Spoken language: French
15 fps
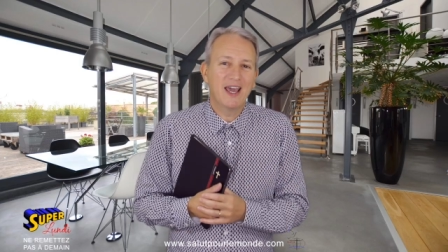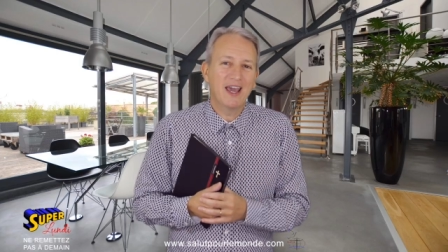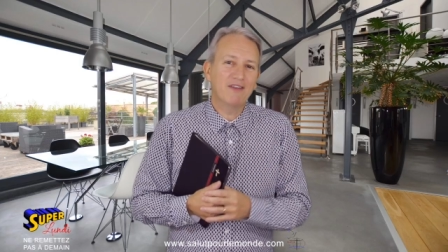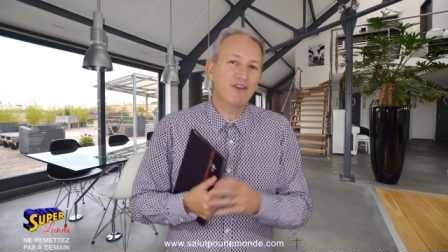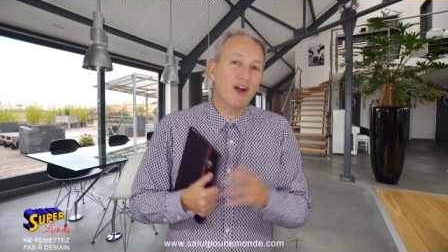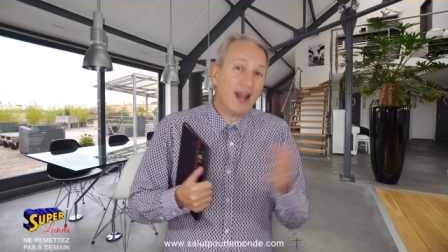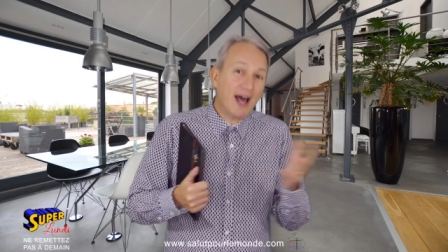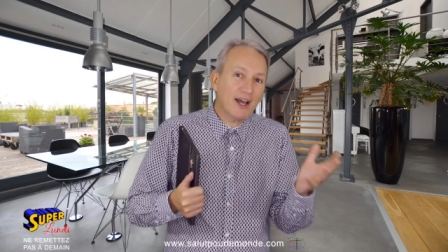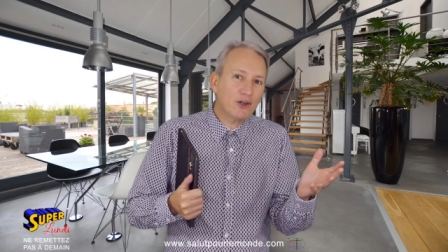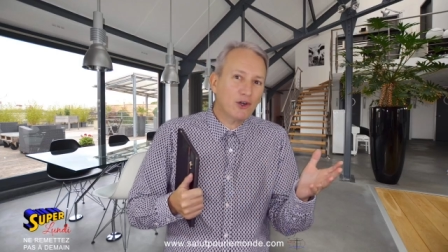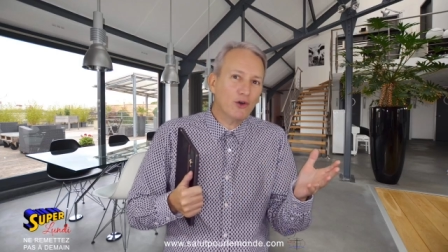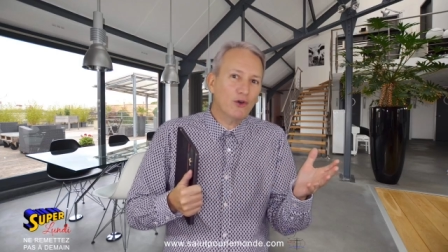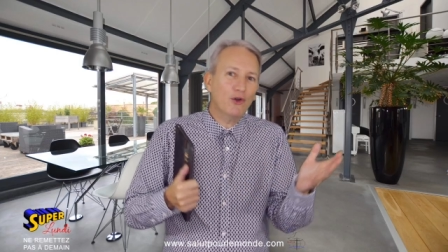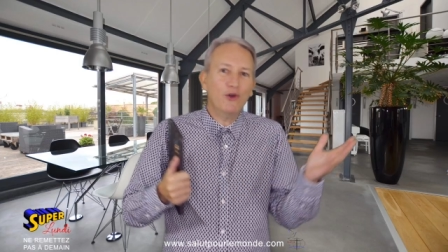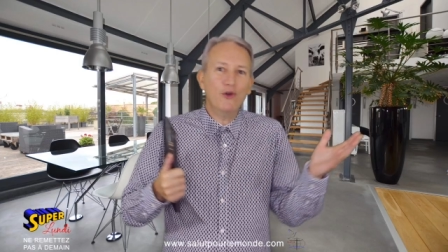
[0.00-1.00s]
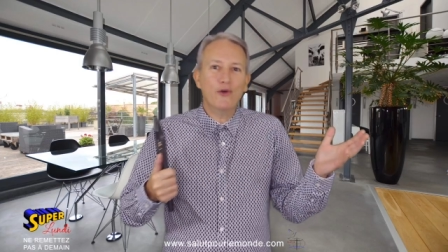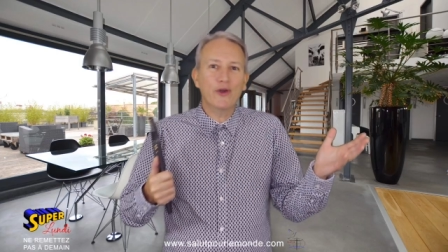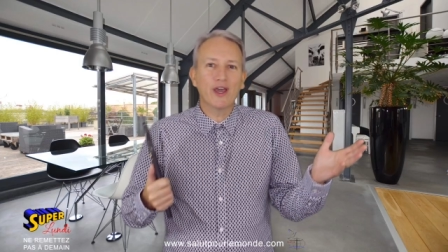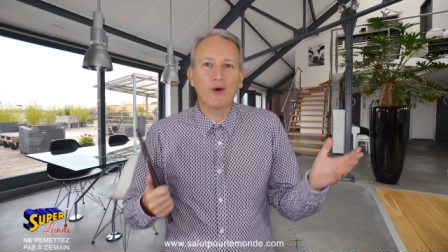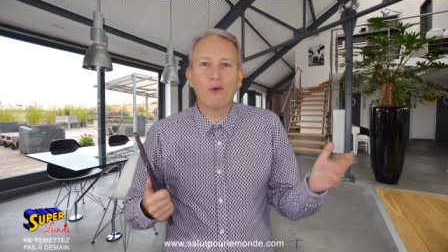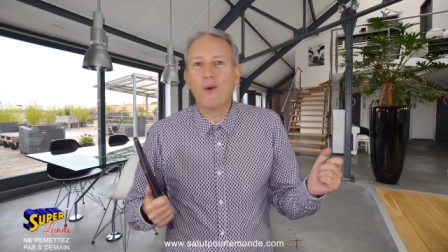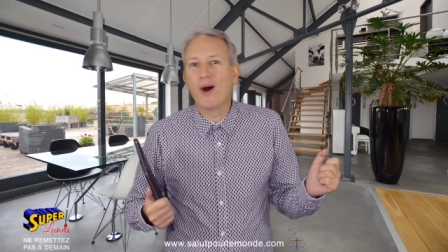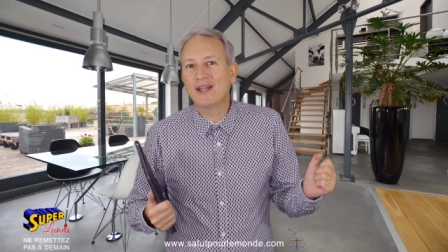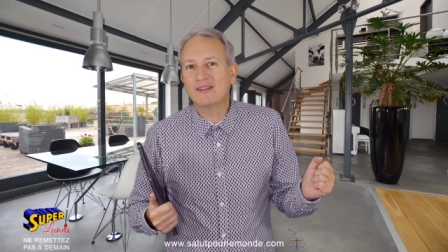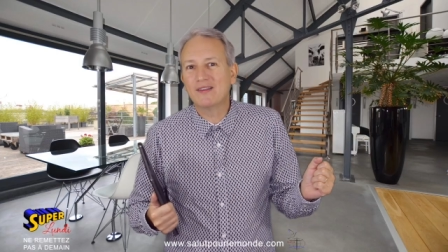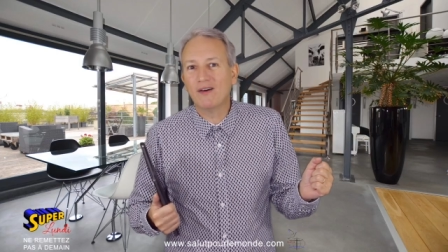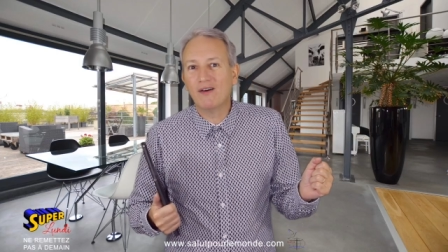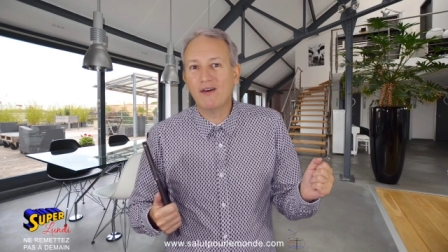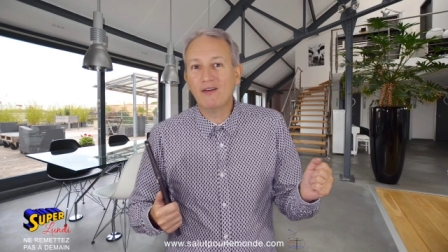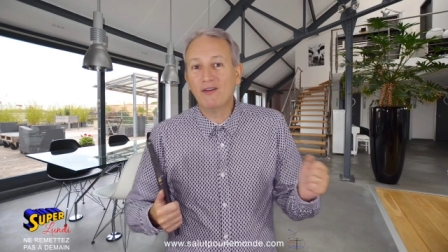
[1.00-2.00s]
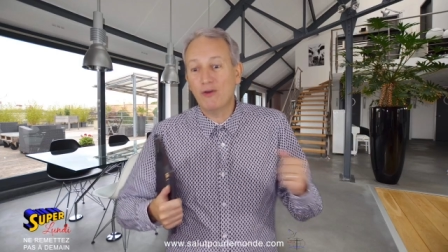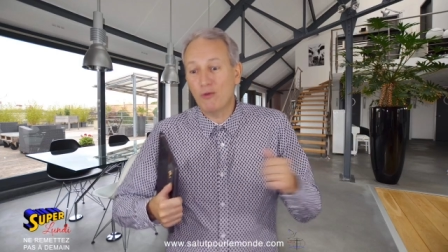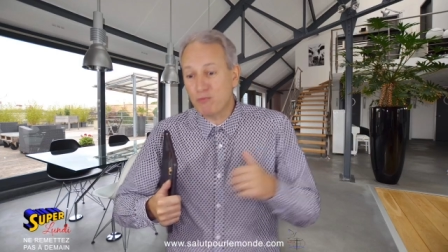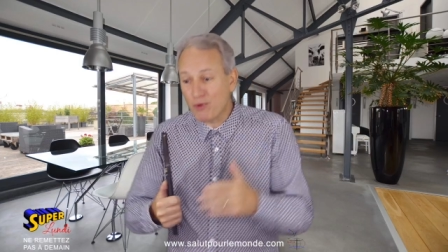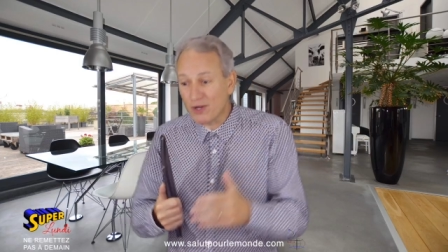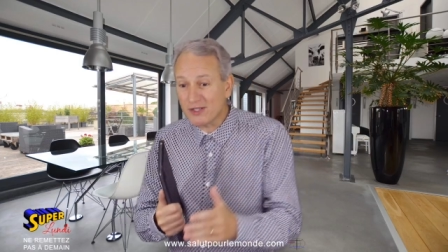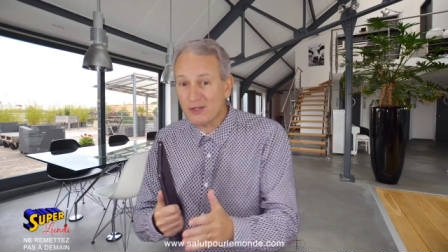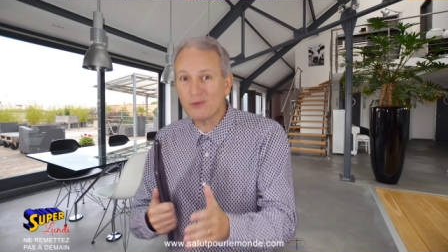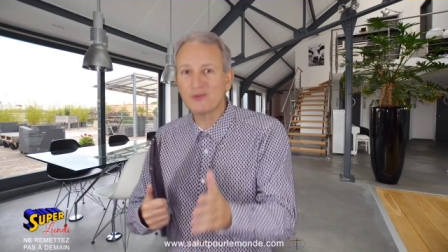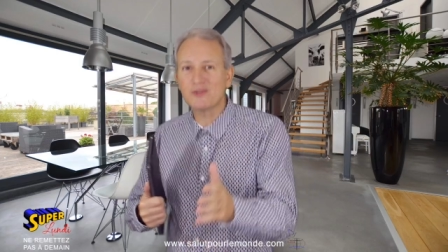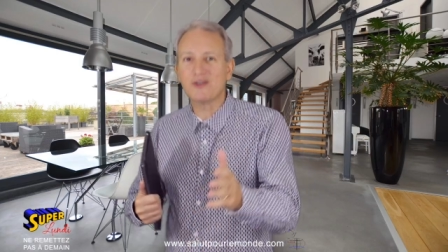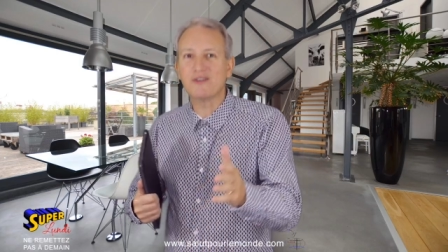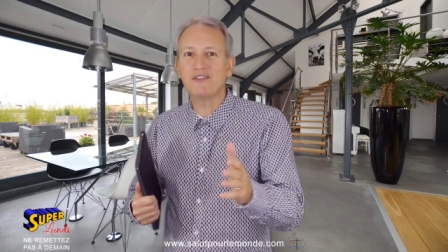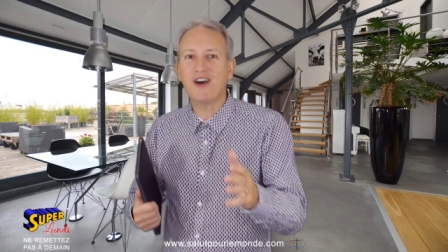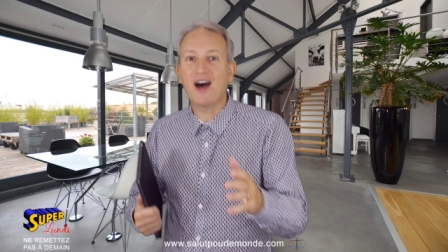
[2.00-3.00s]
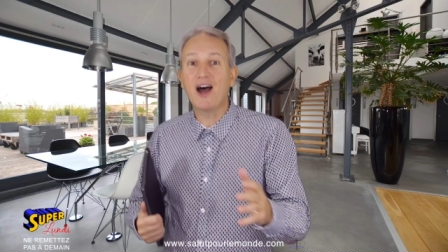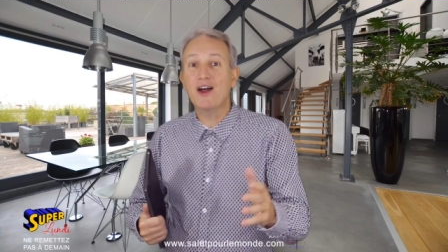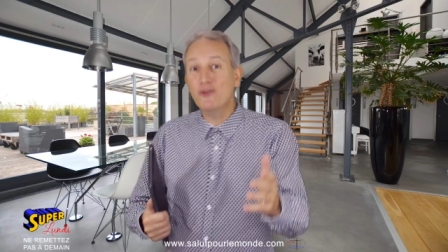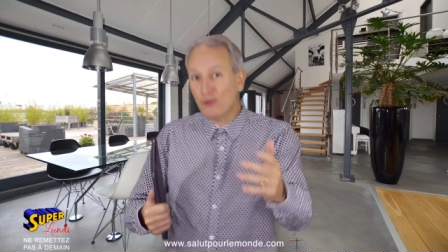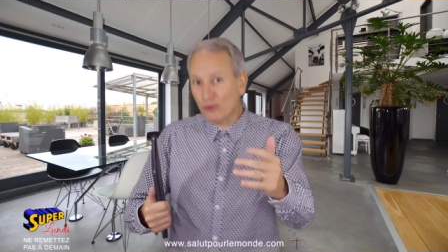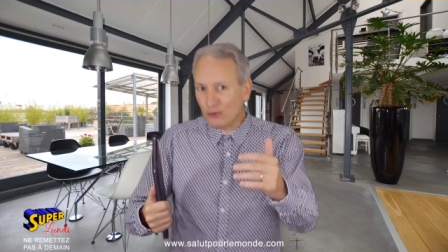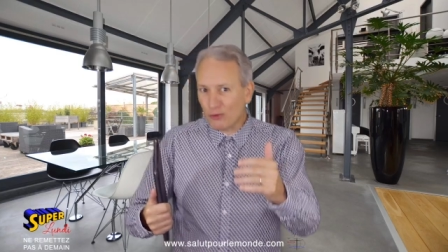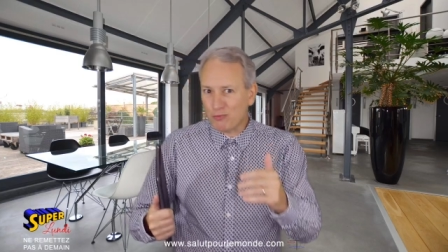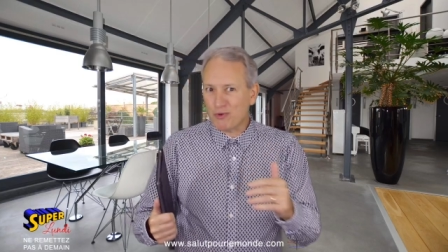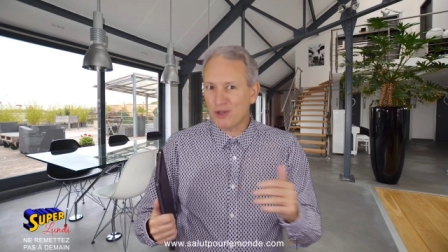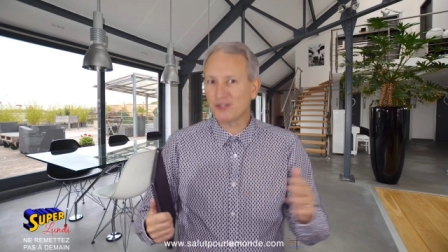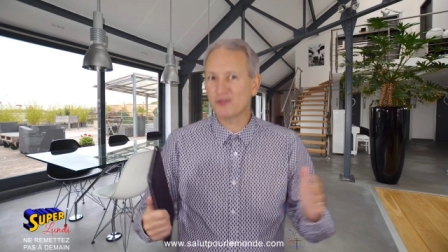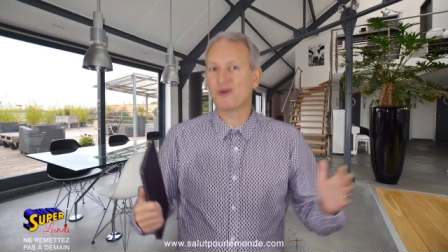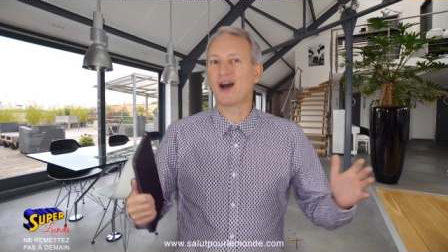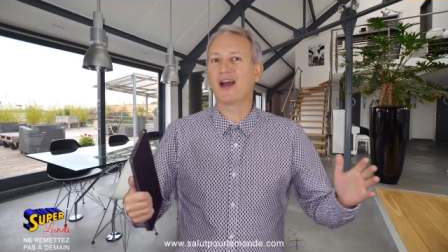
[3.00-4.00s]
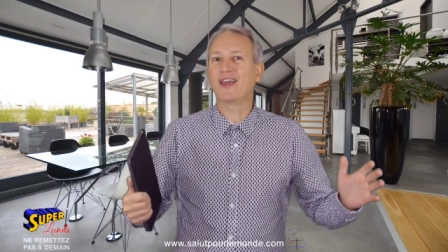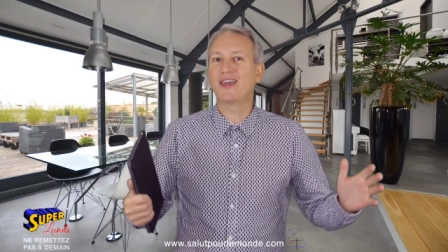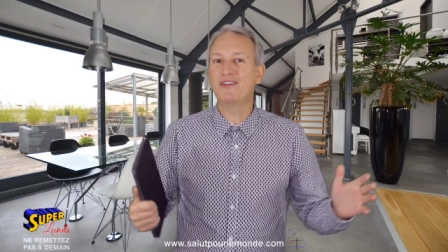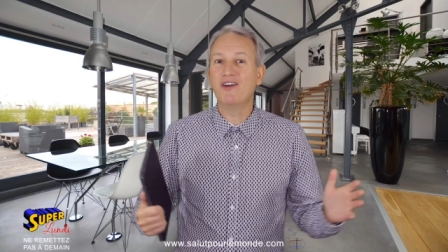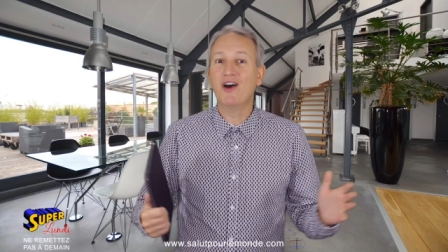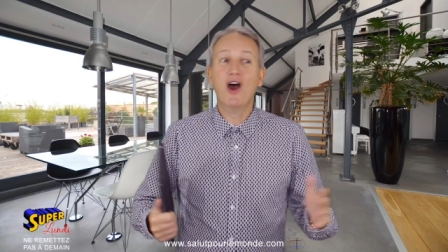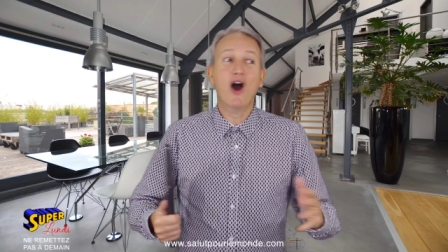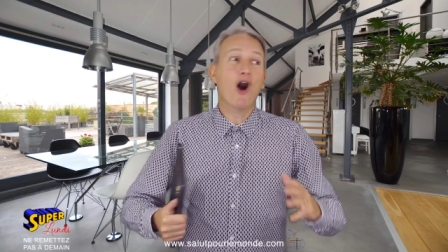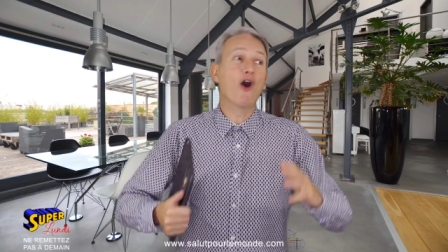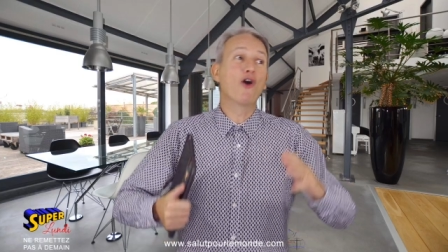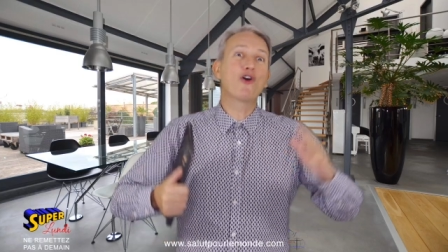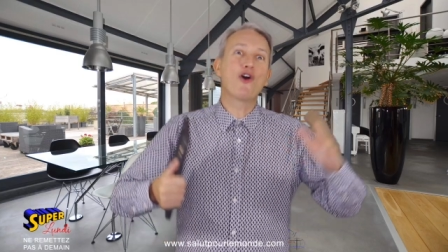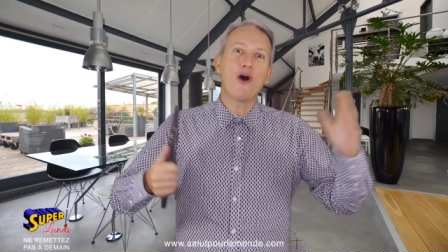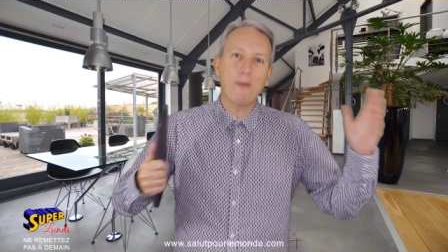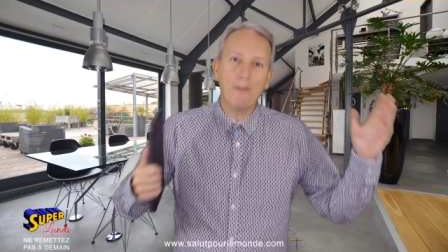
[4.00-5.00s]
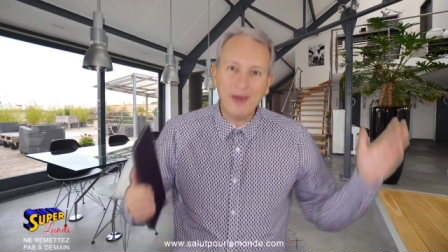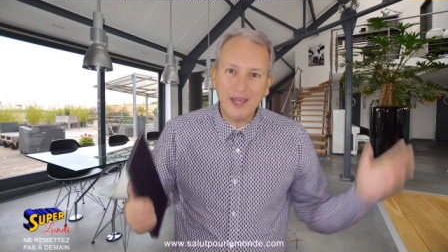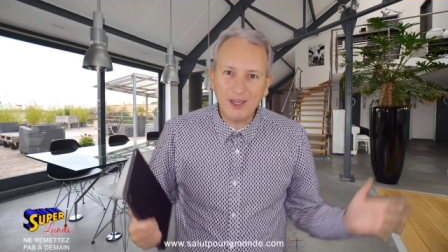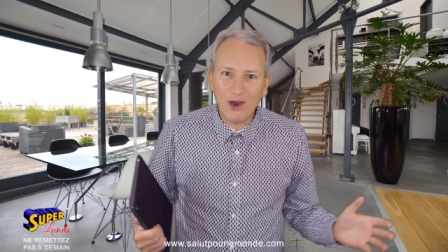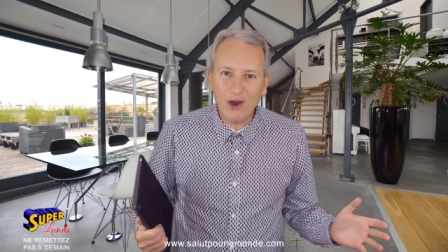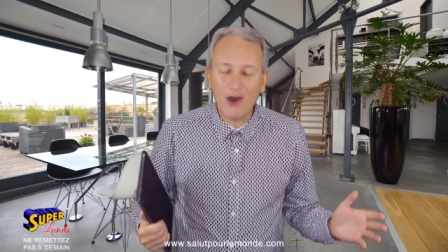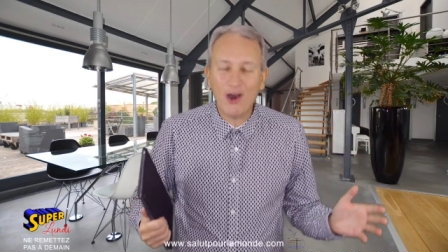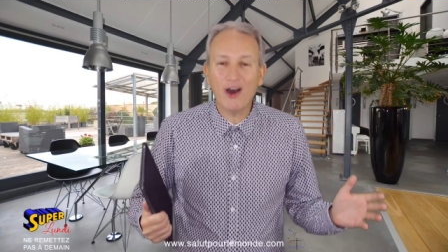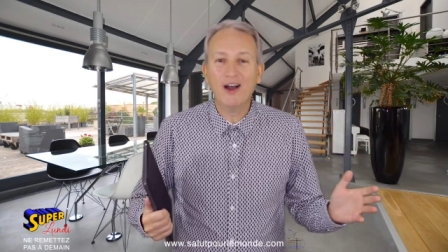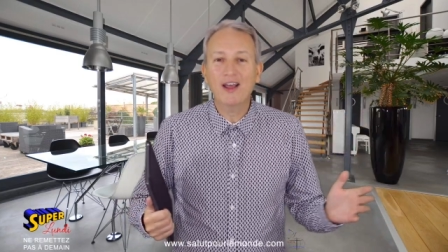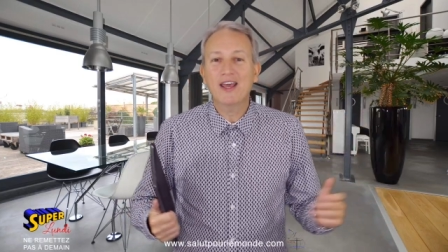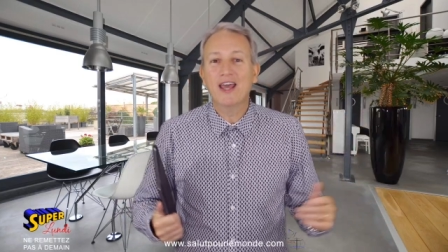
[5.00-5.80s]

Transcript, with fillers: Et voilà que le héron attend, le poisson s'en va, un autre poisson arrive, encore meilleur,